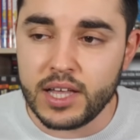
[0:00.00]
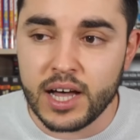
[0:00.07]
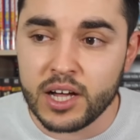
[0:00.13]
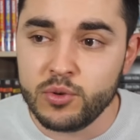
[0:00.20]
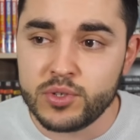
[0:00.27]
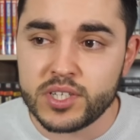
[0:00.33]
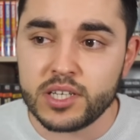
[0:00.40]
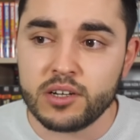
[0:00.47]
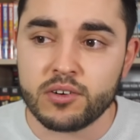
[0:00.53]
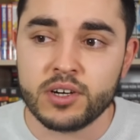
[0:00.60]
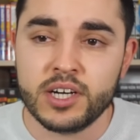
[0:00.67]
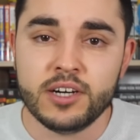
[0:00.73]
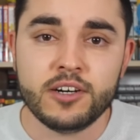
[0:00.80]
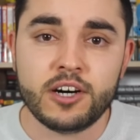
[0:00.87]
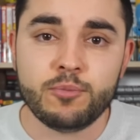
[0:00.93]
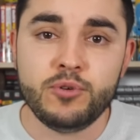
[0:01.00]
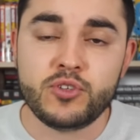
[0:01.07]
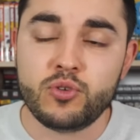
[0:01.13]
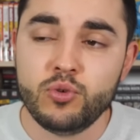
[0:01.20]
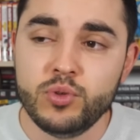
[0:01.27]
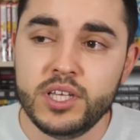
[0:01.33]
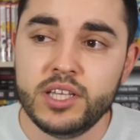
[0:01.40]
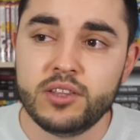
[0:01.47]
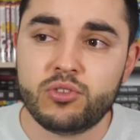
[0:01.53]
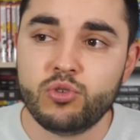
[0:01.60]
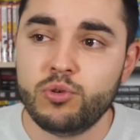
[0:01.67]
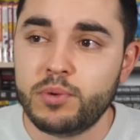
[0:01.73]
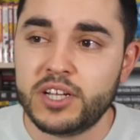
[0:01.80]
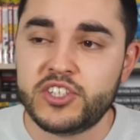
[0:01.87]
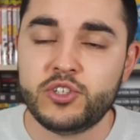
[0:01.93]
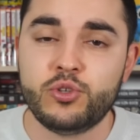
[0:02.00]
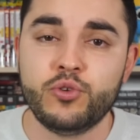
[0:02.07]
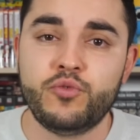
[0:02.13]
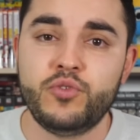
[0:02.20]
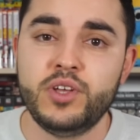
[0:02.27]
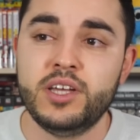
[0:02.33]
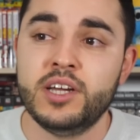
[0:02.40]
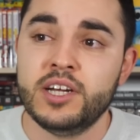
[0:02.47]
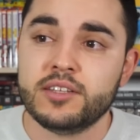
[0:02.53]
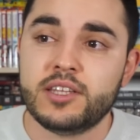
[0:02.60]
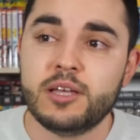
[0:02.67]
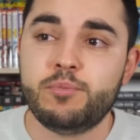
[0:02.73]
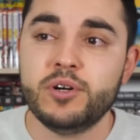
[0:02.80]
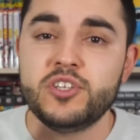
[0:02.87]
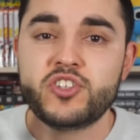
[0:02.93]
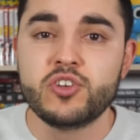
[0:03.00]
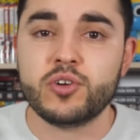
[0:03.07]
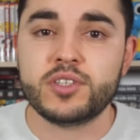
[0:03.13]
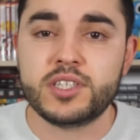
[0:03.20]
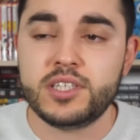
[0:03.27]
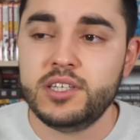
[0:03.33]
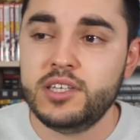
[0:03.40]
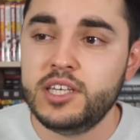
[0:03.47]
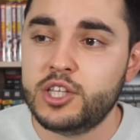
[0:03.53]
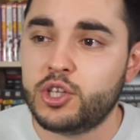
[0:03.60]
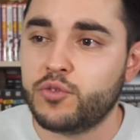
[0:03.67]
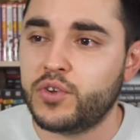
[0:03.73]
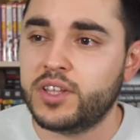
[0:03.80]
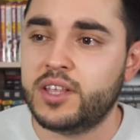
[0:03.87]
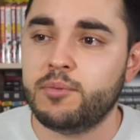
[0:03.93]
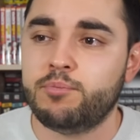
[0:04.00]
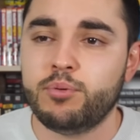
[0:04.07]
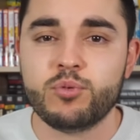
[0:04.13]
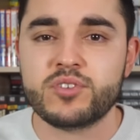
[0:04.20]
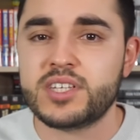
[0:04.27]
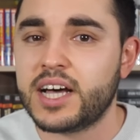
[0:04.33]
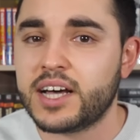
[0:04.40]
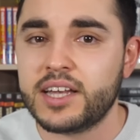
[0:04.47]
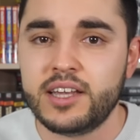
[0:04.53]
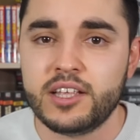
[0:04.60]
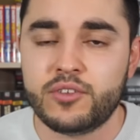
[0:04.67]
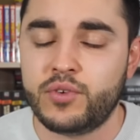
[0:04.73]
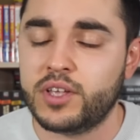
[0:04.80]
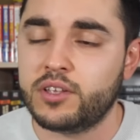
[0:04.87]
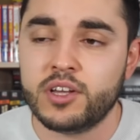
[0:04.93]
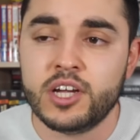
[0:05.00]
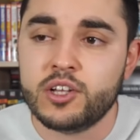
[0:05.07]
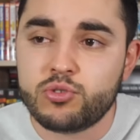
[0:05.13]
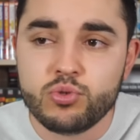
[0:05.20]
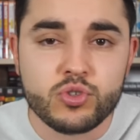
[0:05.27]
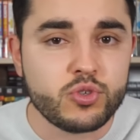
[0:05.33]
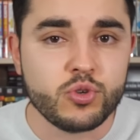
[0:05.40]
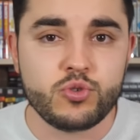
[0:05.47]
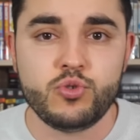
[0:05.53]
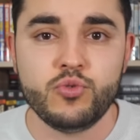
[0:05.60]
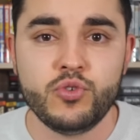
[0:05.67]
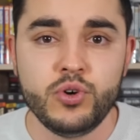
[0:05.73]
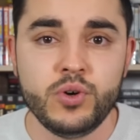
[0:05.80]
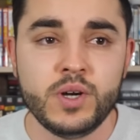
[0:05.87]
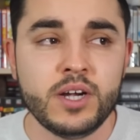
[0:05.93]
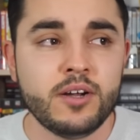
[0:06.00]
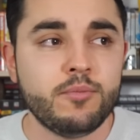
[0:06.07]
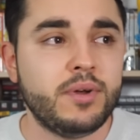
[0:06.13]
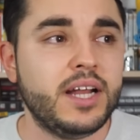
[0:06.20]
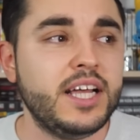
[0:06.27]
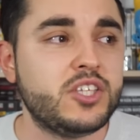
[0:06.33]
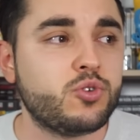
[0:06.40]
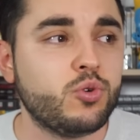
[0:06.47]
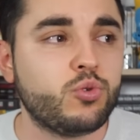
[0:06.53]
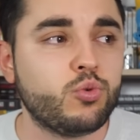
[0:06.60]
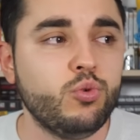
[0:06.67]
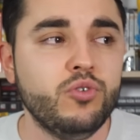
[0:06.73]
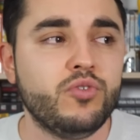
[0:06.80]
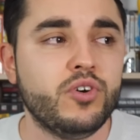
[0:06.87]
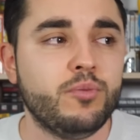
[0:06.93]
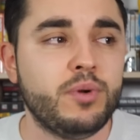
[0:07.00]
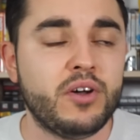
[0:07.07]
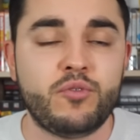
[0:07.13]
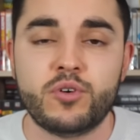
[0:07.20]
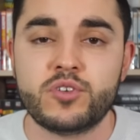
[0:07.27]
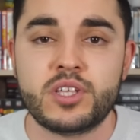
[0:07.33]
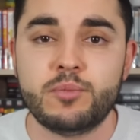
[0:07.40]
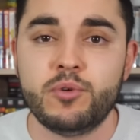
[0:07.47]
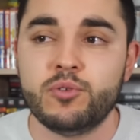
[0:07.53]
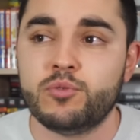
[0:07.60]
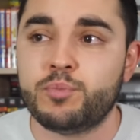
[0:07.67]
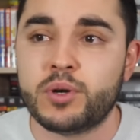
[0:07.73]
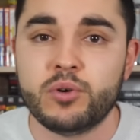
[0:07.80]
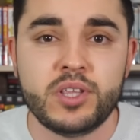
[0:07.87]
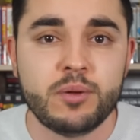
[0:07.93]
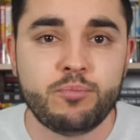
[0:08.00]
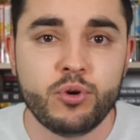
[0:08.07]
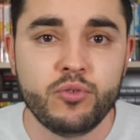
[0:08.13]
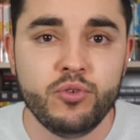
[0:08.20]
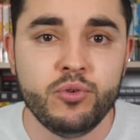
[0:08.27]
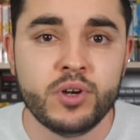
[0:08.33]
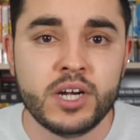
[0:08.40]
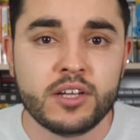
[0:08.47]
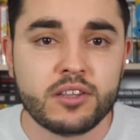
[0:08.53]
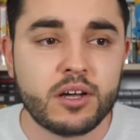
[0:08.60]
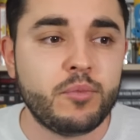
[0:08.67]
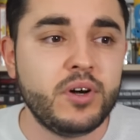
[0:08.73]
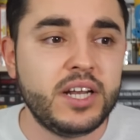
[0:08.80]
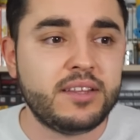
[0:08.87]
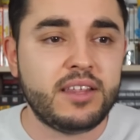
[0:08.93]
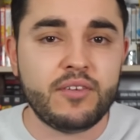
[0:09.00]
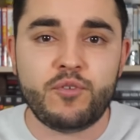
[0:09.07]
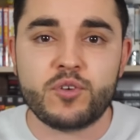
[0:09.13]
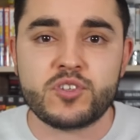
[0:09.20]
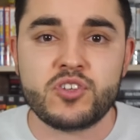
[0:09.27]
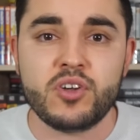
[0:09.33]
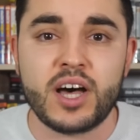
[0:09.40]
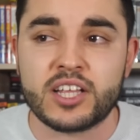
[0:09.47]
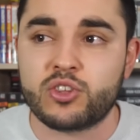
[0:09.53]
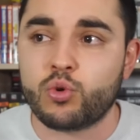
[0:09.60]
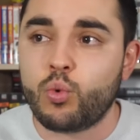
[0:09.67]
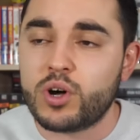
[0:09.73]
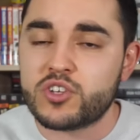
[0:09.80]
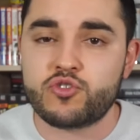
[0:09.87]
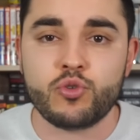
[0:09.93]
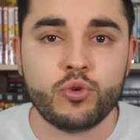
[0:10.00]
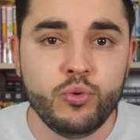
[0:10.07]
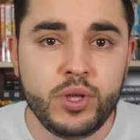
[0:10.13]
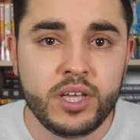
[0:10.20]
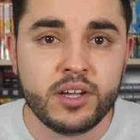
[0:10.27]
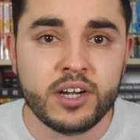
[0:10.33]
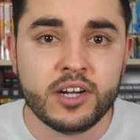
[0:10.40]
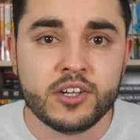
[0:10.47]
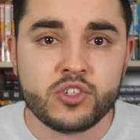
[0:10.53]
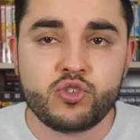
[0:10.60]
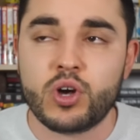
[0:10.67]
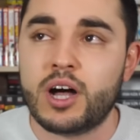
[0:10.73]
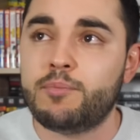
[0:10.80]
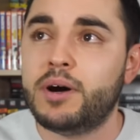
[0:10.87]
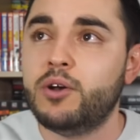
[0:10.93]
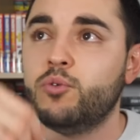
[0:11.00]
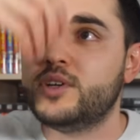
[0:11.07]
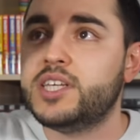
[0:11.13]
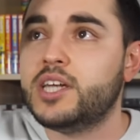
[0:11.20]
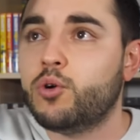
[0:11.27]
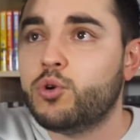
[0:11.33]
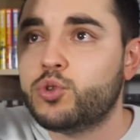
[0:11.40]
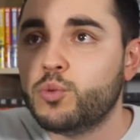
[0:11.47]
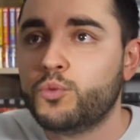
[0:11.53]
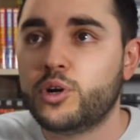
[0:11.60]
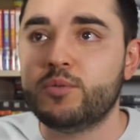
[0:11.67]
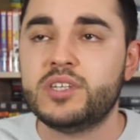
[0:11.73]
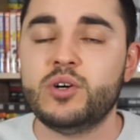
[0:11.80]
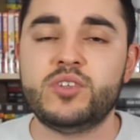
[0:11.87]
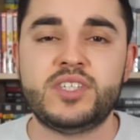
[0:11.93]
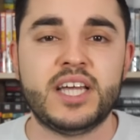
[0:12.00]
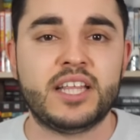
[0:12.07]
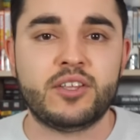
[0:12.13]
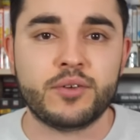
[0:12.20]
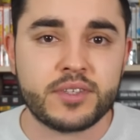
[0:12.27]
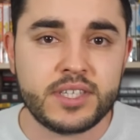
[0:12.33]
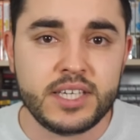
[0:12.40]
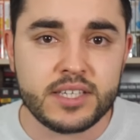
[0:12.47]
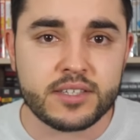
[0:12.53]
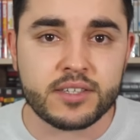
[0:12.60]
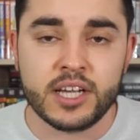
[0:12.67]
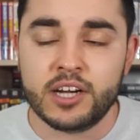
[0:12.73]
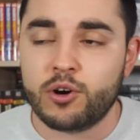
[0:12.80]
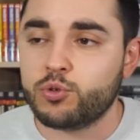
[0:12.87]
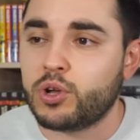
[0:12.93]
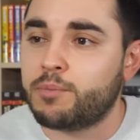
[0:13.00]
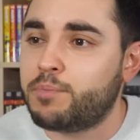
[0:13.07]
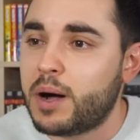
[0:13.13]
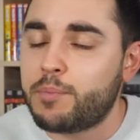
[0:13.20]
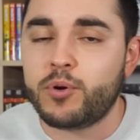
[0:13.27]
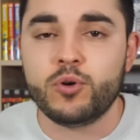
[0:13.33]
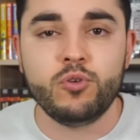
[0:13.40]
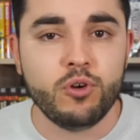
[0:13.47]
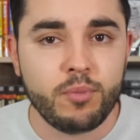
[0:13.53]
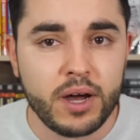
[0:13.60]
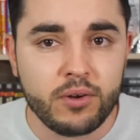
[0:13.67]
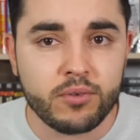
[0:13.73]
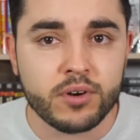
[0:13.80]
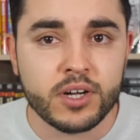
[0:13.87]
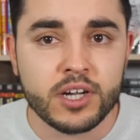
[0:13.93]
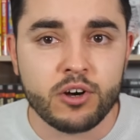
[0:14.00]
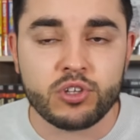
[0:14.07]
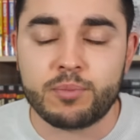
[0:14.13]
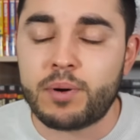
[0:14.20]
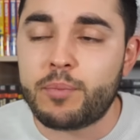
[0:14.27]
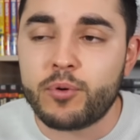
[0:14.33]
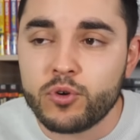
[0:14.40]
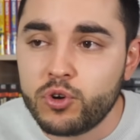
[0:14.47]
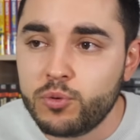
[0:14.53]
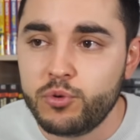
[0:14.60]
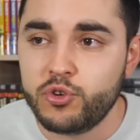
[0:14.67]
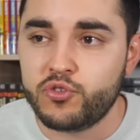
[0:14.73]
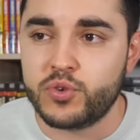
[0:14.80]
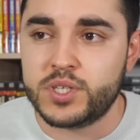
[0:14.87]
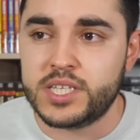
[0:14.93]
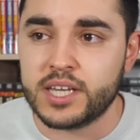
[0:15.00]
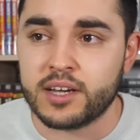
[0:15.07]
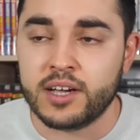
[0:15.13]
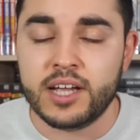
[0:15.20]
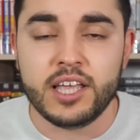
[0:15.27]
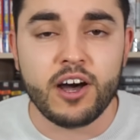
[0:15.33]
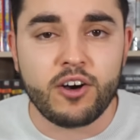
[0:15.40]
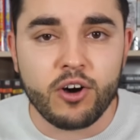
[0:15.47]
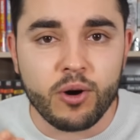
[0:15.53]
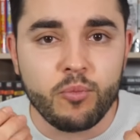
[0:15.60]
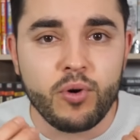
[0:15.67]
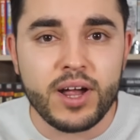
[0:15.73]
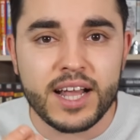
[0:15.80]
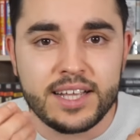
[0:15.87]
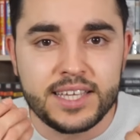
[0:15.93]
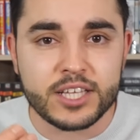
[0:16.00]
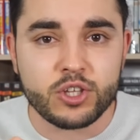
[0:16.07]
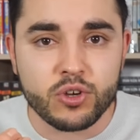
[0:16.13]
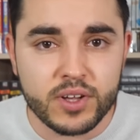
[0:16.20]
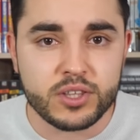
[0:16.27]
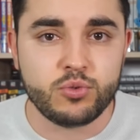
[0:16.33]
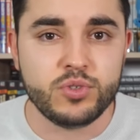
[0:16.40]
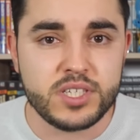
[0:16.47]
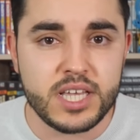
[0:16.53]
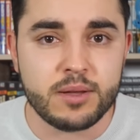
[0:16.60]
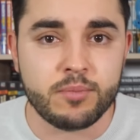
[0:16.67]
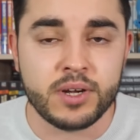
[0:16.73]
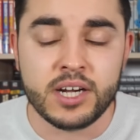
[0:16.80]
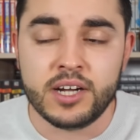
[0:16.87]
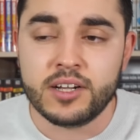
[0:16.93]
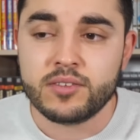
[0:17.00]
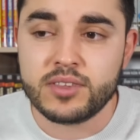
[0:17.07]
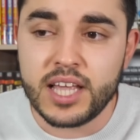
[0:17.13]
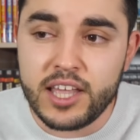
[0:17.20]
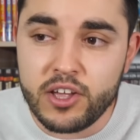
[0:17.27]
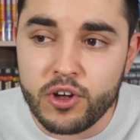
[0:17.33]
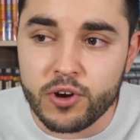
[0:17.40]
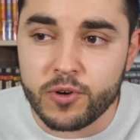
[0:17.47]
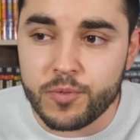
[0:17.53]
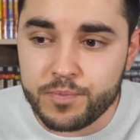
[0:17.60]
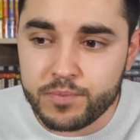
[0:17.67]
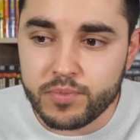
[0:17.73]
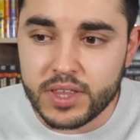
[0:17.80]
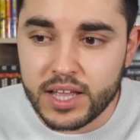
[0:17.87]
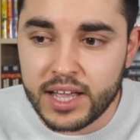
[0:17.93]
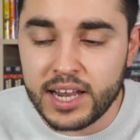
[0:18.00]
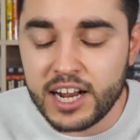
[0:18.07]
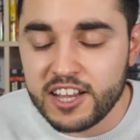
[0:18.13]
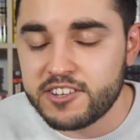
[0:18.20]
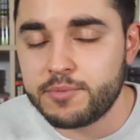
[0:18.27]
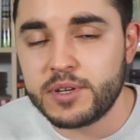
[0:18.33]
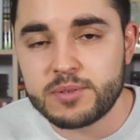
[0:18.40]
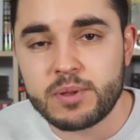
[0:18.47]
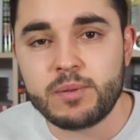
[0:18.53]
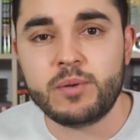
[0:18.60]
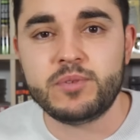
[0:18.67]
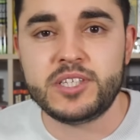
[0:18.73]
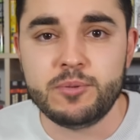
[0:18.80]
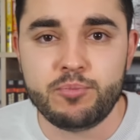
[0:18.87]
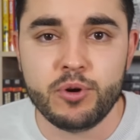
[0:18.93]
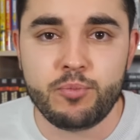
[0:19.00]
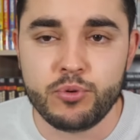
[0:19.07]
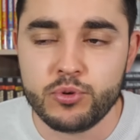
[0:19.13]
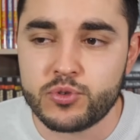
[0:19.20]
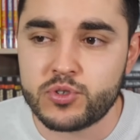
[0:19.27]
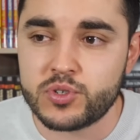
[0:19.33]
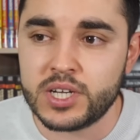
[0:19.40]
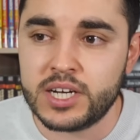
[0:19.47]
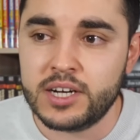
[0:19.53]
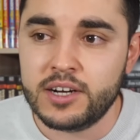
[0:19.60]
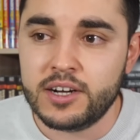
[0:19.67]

hallucinant. En plus, Lounine, tout le match, il te fait des bonnes sorties, il te fait des bons arrêts, il te fait tout ce que tu veux. Mais là, il se retrouve euh, ben, forcément pris au dépourvu. Normalement, les défenseurs à 3 sur lui, sur un ballon qui retombe comme ça aussi attentiste, on doit pas prendre le ballon. On doit pas prendre le but, je veux dire. Et encore moins la 92e. D'ailleurs, et là, je vais un petit peu plus.